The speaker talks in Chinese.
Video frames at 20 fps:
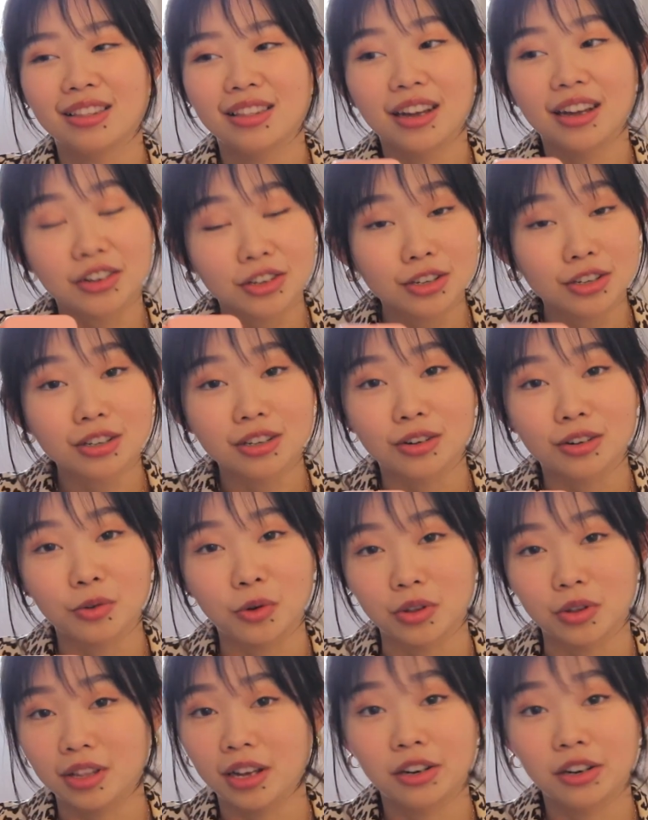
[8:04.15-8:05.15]
但是
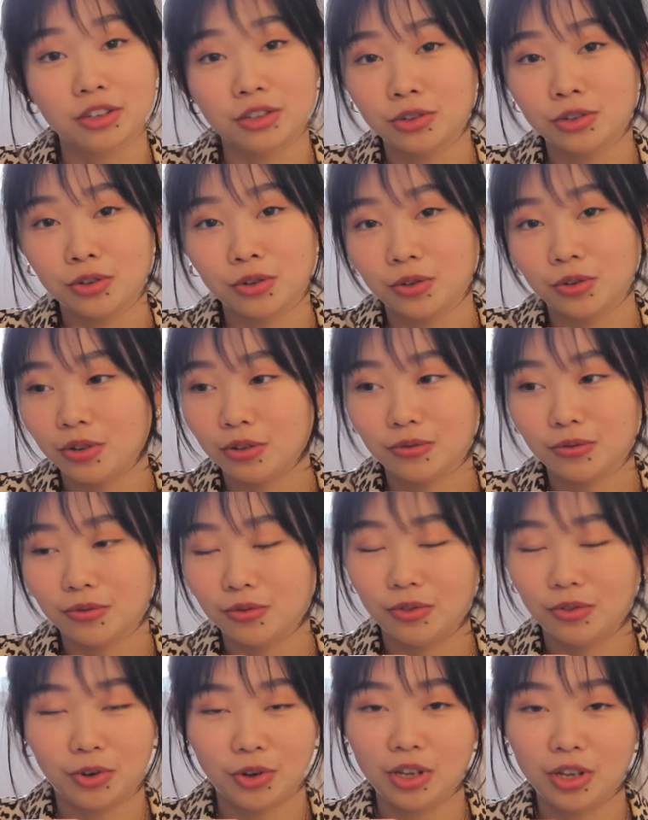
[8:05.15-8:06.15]
我当时就
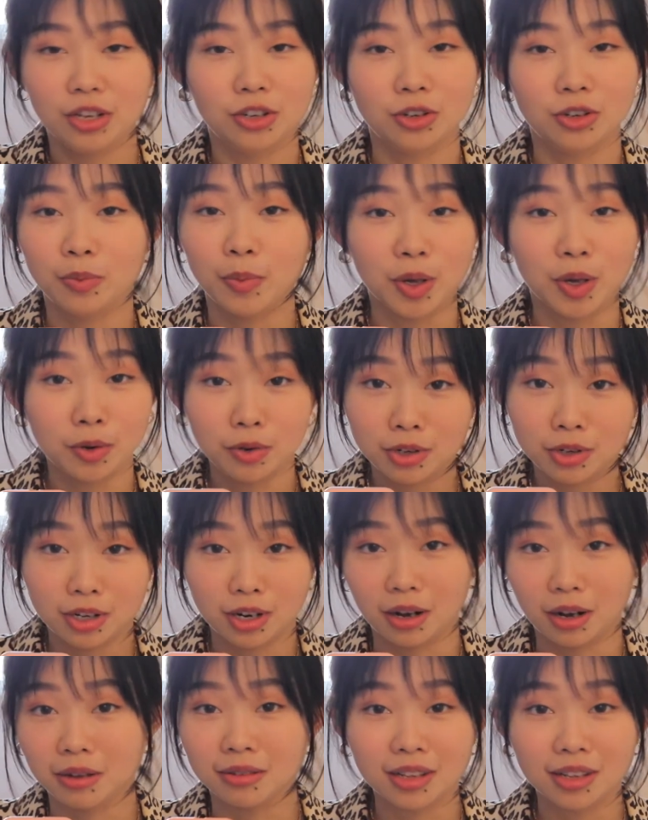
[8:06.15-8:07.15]
一直没有
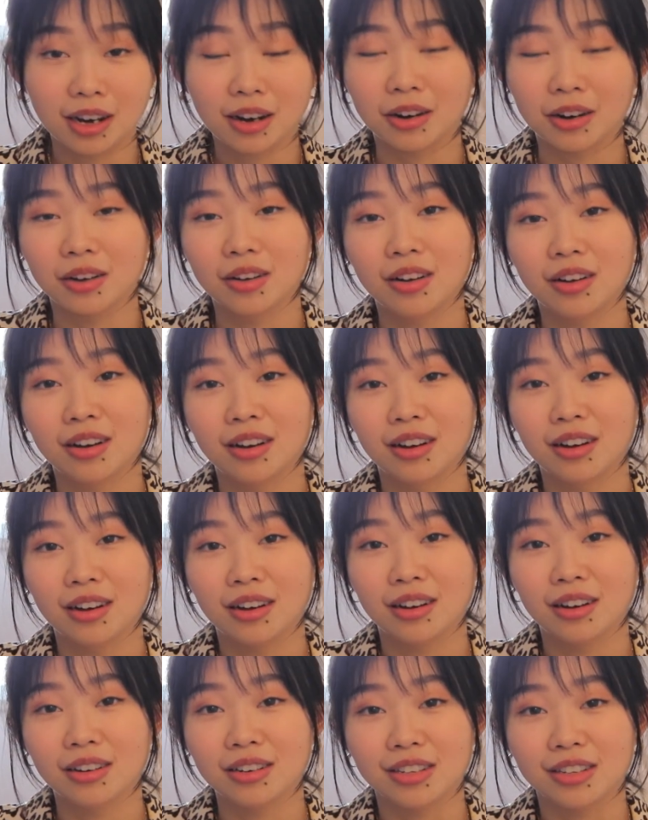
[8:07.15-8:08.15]
找到
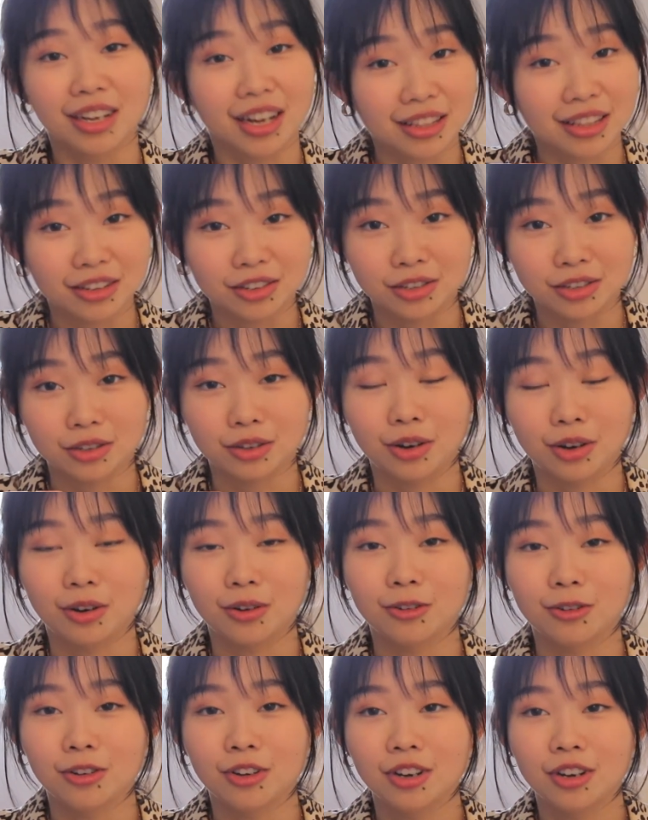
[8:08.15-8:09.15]
这样的石
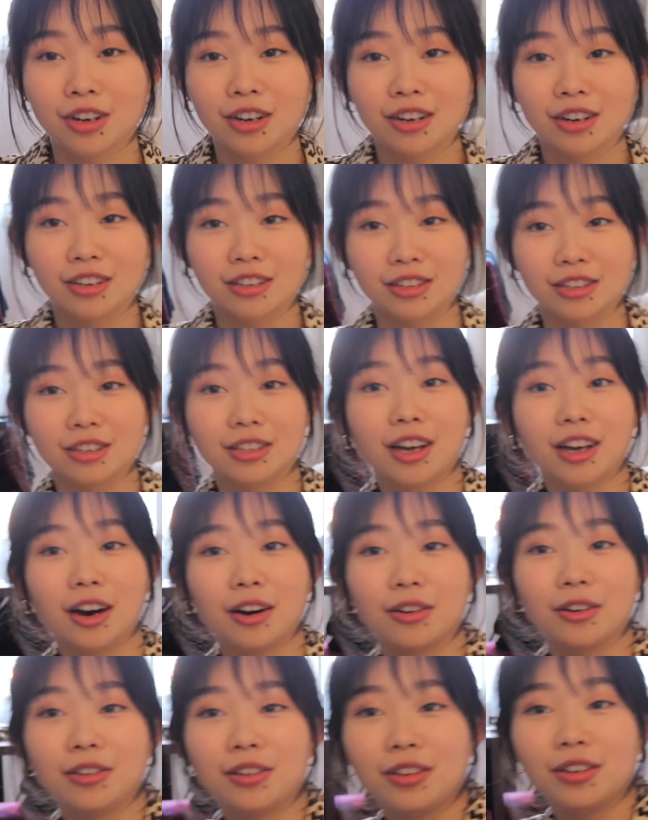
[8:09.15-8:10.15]
头，直
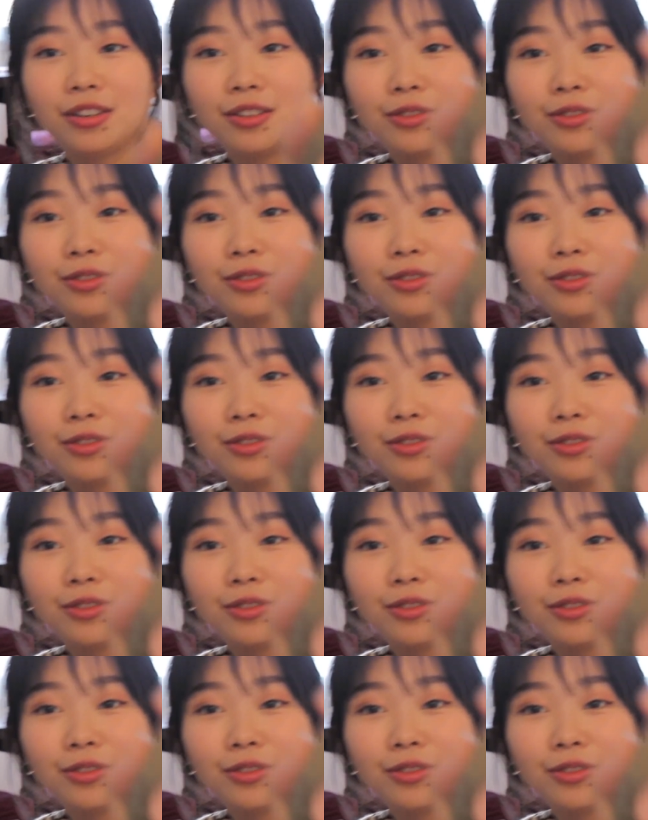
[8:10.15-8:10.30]
到。